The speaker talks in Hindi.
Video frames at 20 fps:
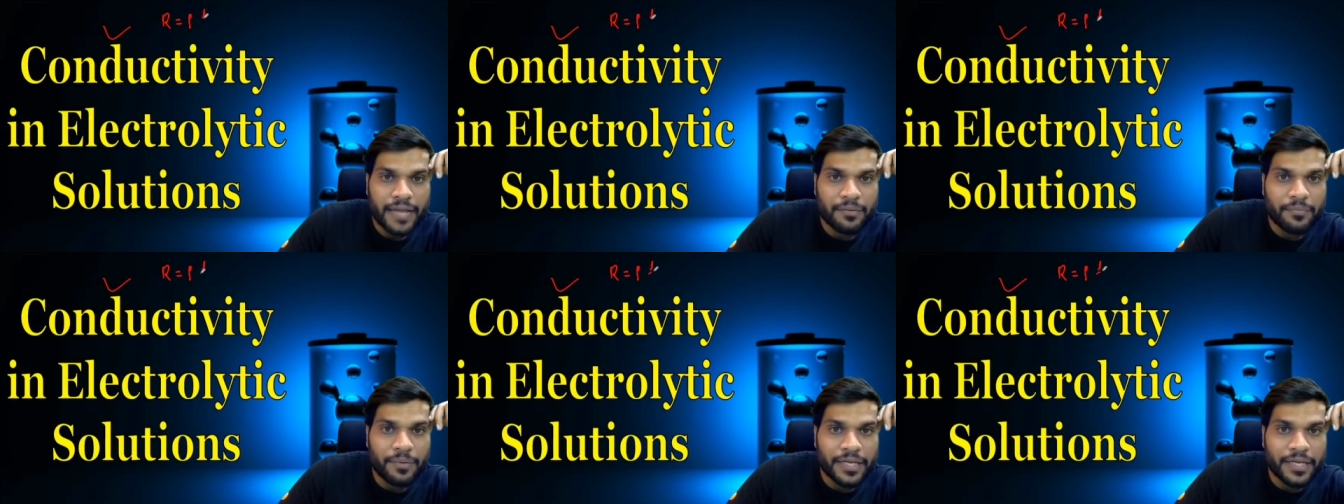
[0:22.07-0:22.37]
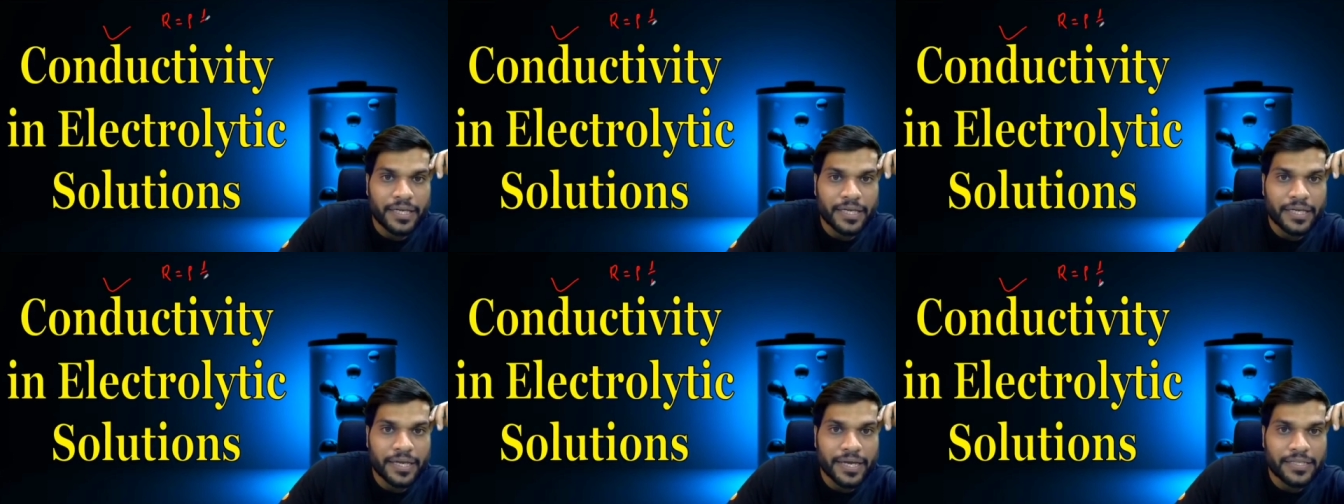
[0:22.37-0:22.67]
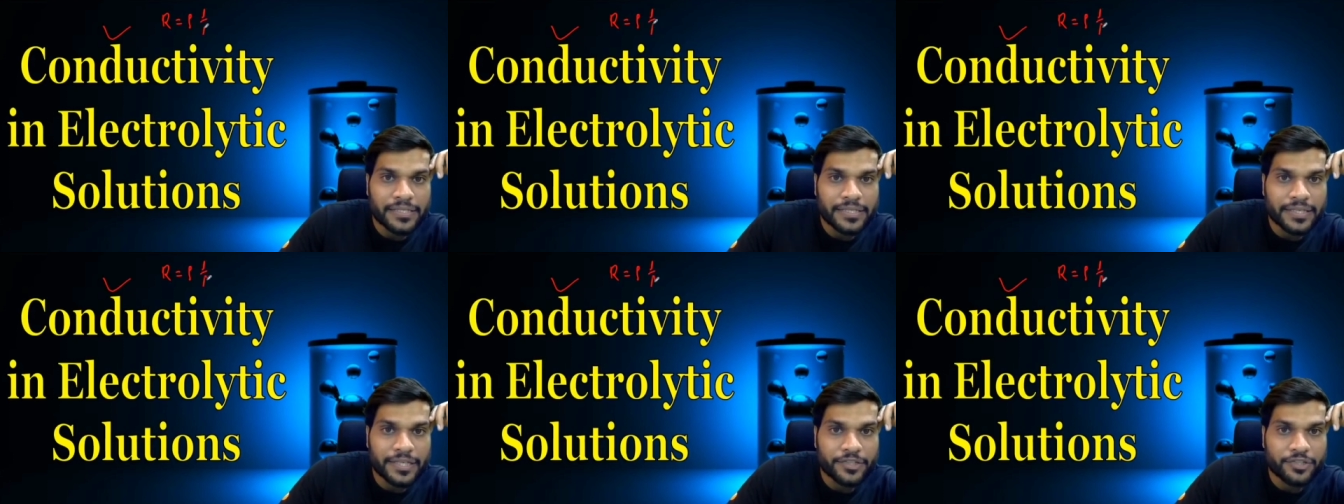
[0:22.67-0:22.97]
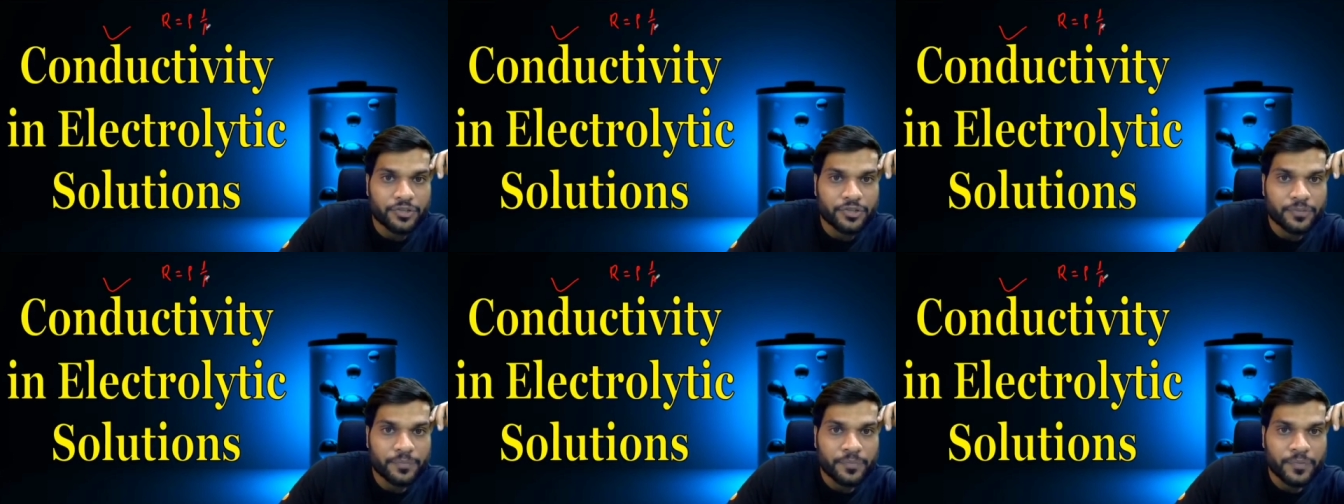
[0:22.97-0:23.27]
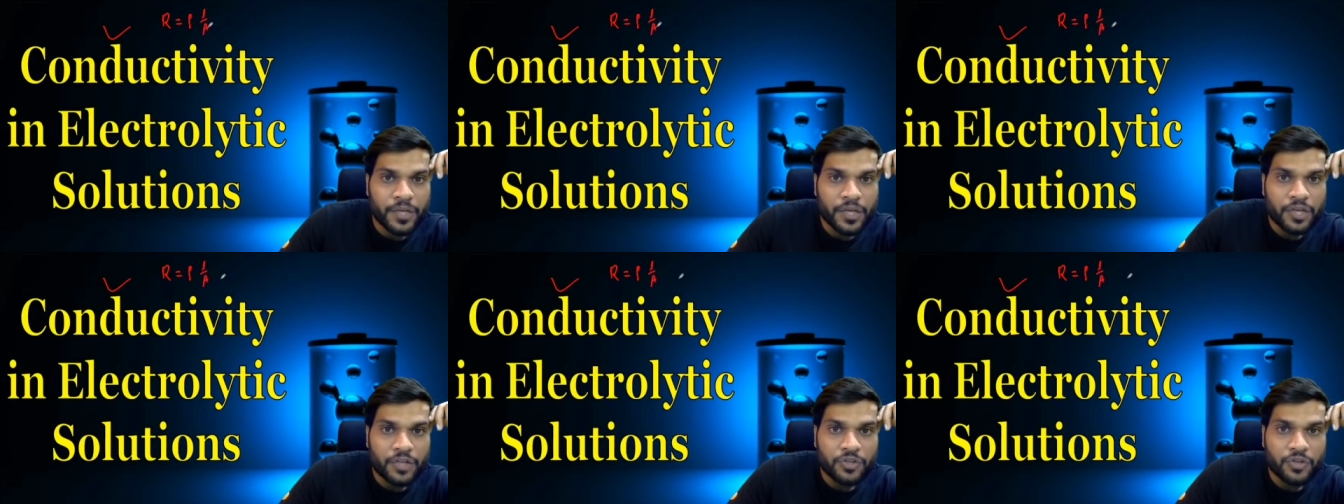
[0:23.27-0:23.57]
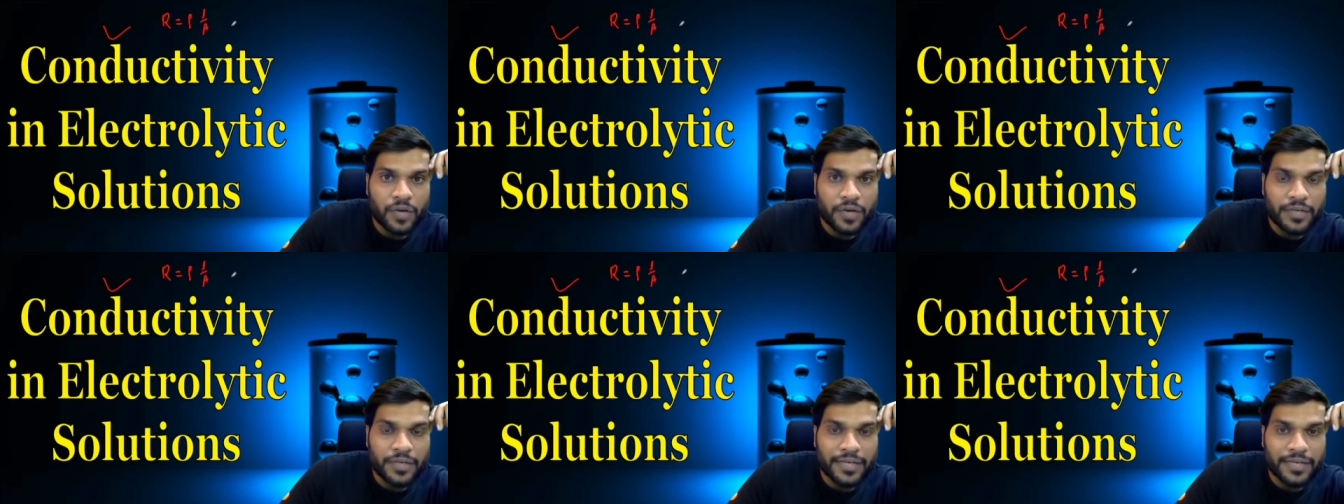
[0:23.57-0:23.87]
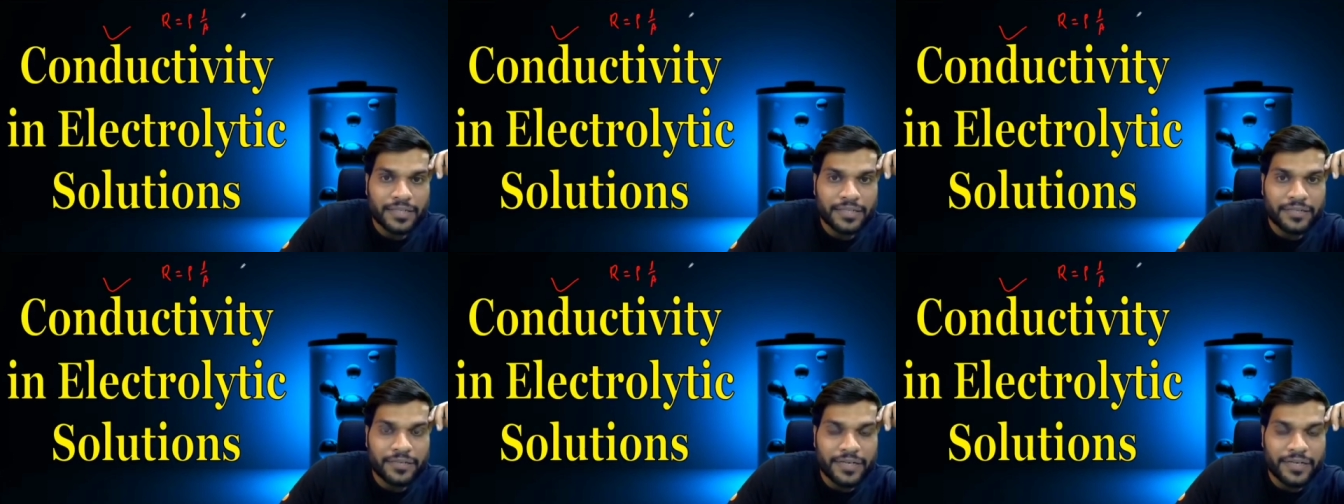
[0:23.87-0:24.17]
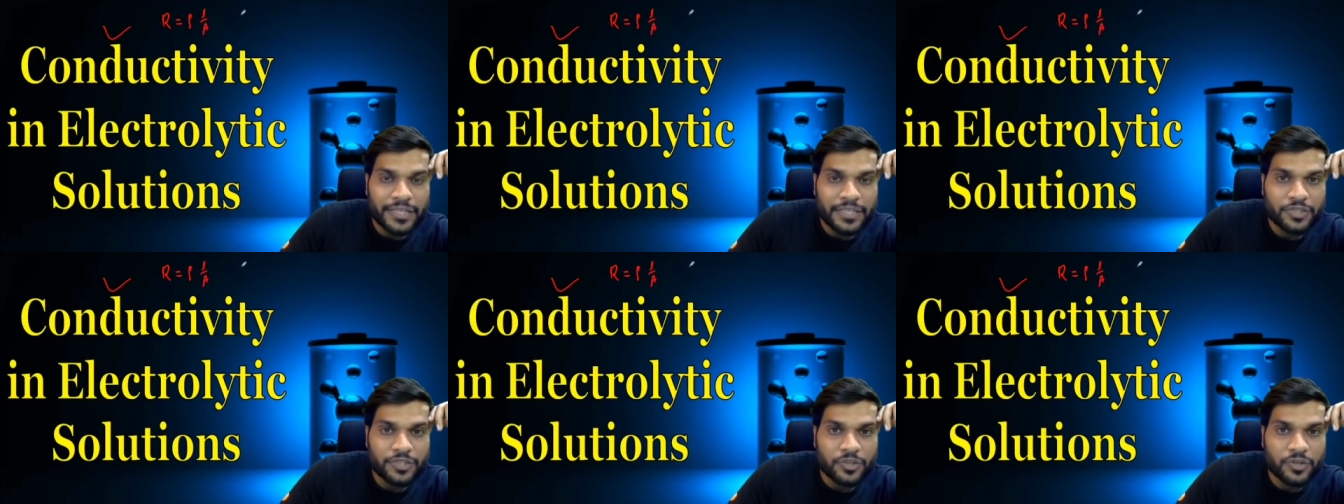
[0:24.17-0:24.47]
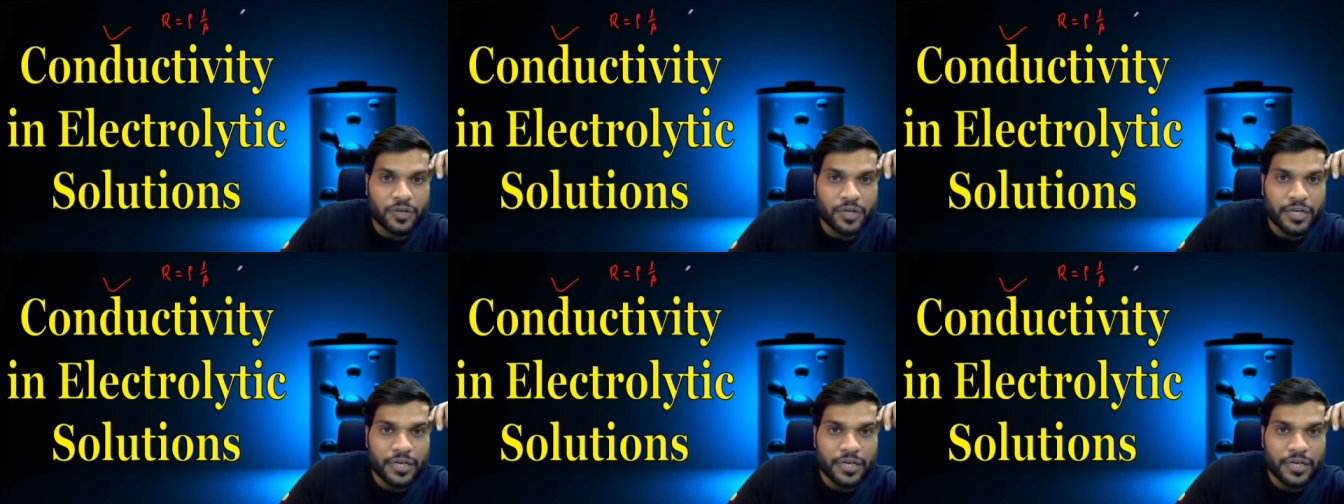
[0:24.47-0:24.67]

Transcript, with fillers: एल बाई ए ऐसे लिखते हो तो कंडक्टिविटी जो